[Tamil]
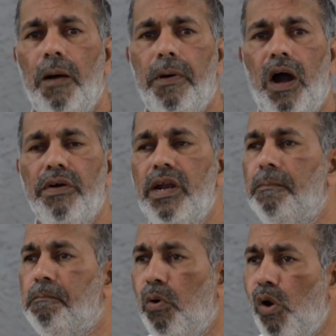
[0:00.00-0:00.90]
அப்போ
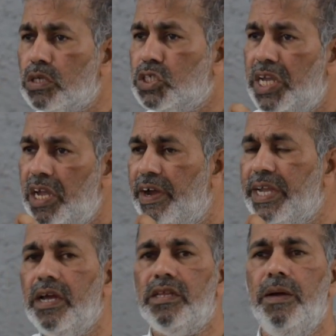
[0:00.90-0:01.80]
அவர்களை போர் செய்ய
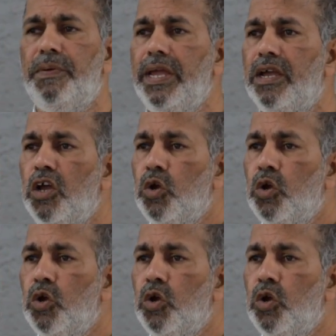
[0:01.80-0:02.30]
வைக்கிறது எப்படி